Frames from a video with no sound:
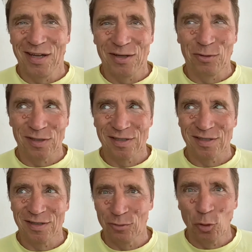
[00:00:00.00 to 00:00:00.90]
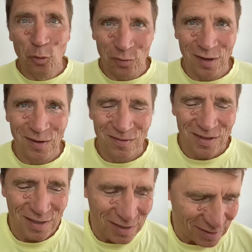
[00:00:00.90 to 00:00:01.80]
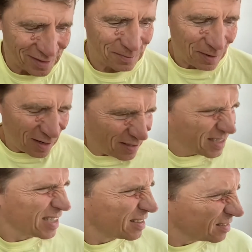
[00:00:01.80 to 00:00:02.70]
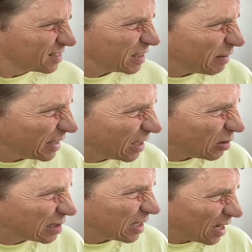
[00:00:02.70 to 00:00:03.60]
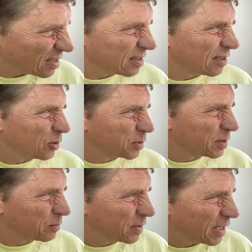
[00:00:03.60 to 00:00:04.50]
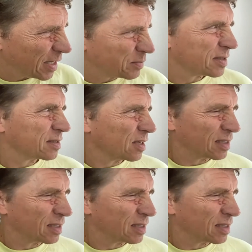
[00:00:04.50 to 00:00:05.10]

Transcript: kurz OFA. Das war in 2018, glaube ich, im Herbst.